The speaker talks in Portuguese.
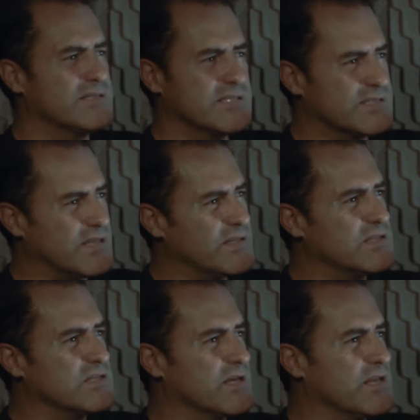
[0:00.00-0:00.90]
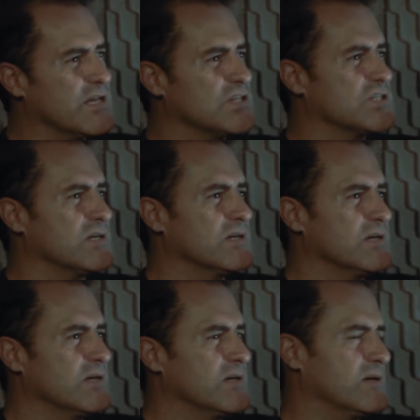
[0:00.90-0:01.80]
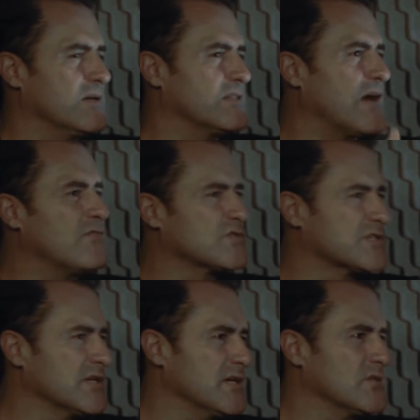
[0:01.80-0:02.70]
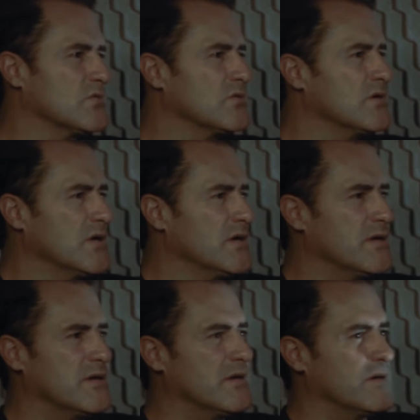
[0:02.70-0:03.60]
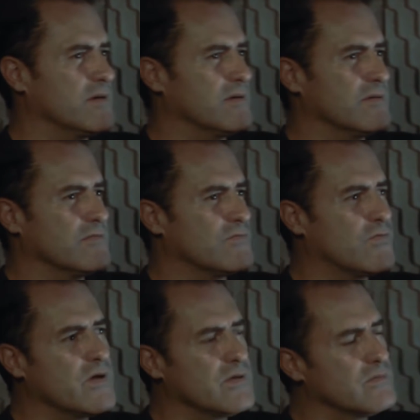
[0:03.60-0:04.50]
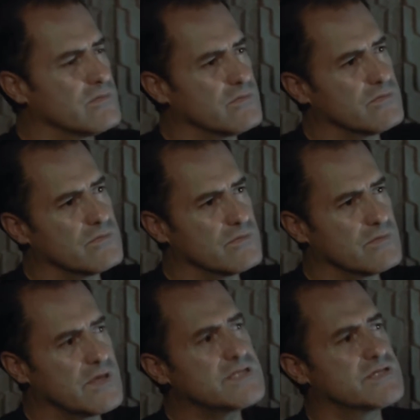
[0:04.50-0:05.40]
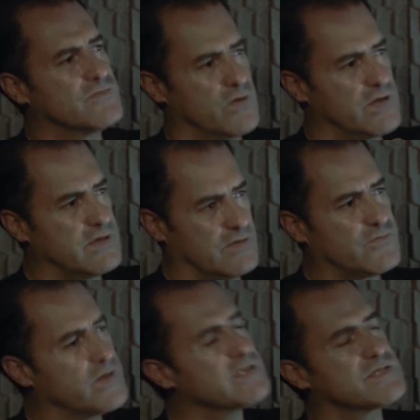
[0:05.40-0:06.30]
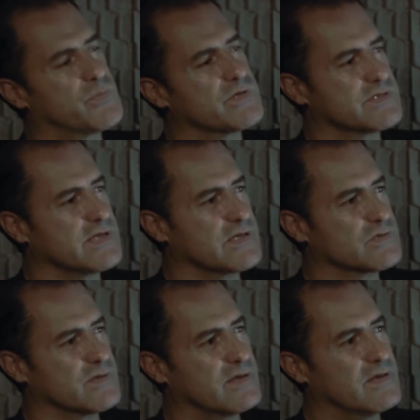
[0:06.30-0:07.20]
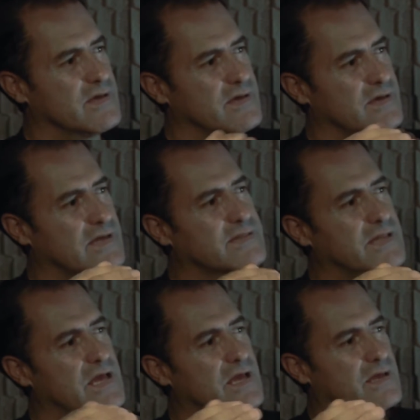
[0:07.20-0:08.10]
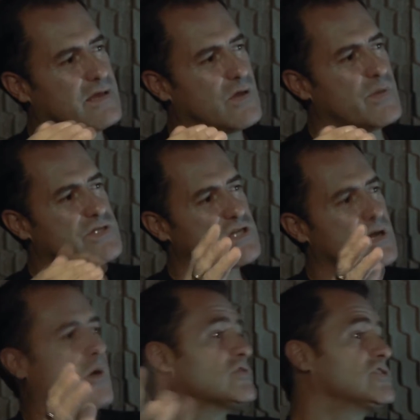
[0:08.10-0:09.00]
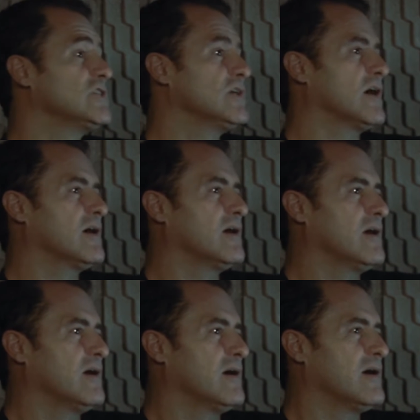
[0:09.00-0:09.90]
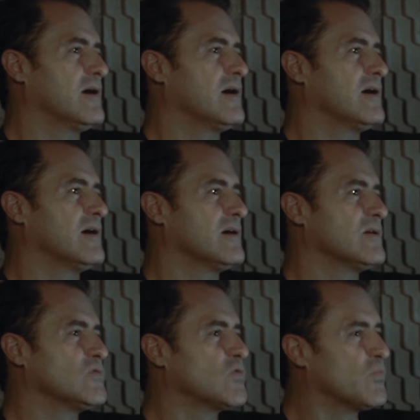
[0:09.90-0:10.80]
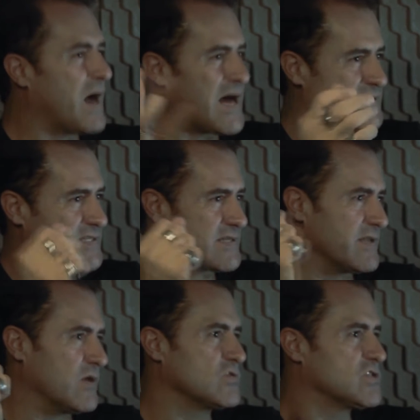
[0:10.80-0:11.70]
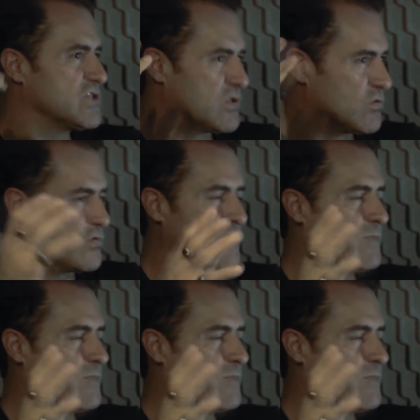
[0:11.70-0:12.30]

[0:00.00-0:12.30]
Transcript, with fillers: vezes está dentro de igreja é, e estava usando, é, foi esse foi, foi esse processo, né? É, até realmente chegar o dia ah, do basta, né? O dia do